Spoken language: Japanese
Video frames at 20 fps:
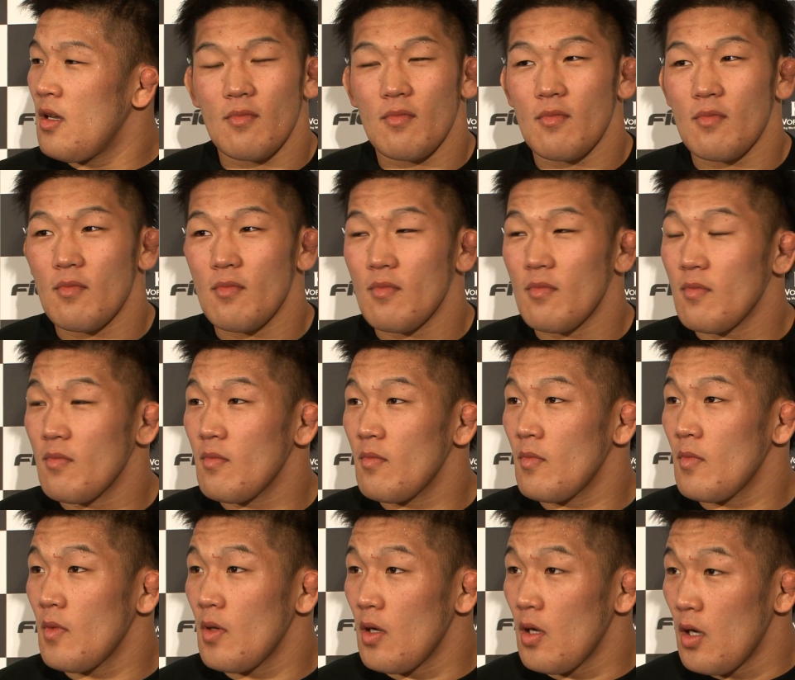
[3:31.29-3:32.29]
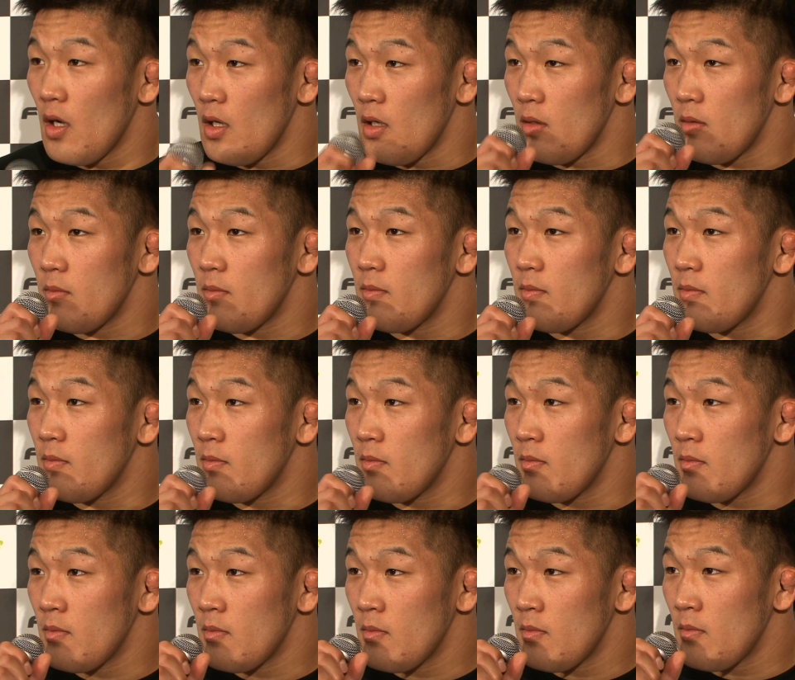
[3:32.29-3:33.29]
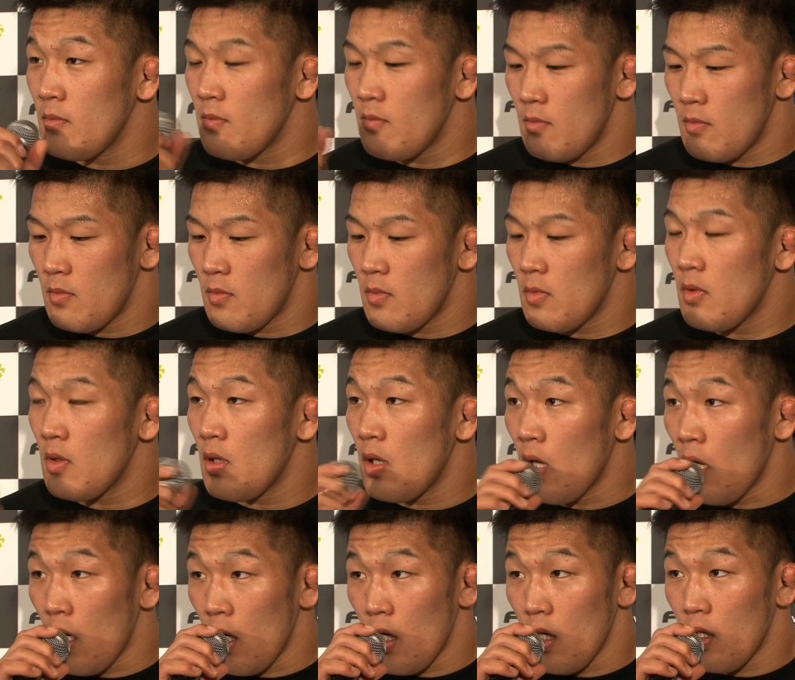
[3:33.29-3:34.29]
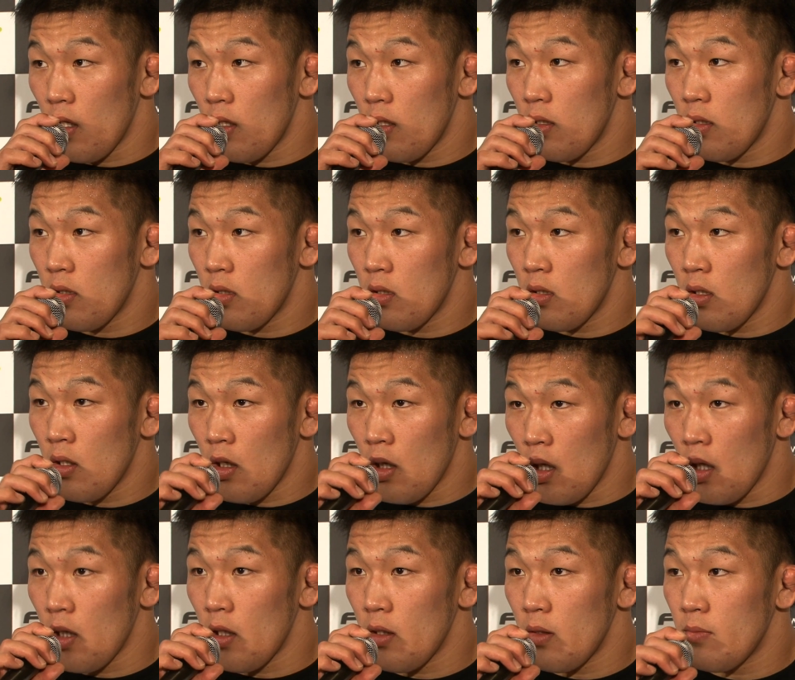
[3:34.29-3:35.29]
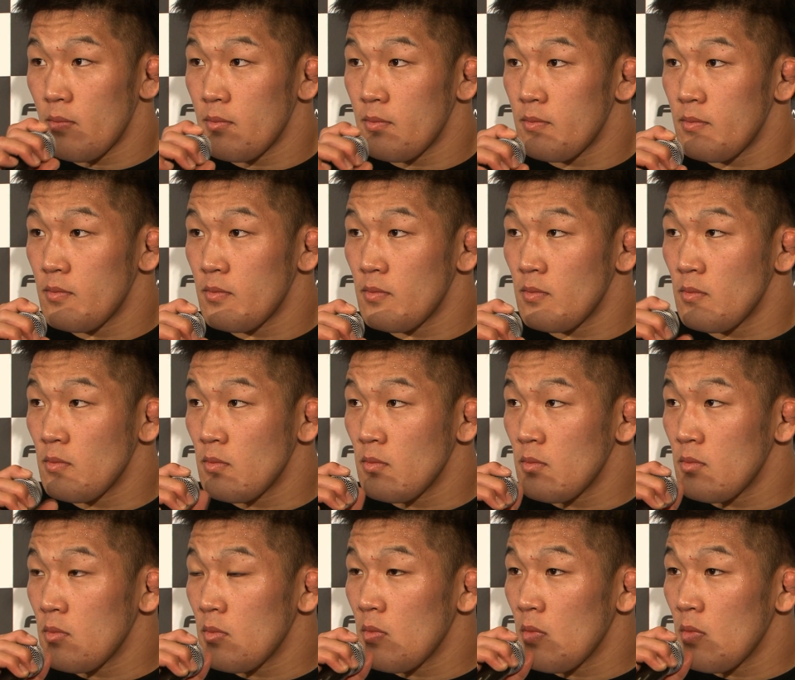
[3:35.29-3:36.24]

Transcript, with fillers: すみません続けだと、はい、今日あのすごくこう寝技がスムーズに、はい、えー、できているように、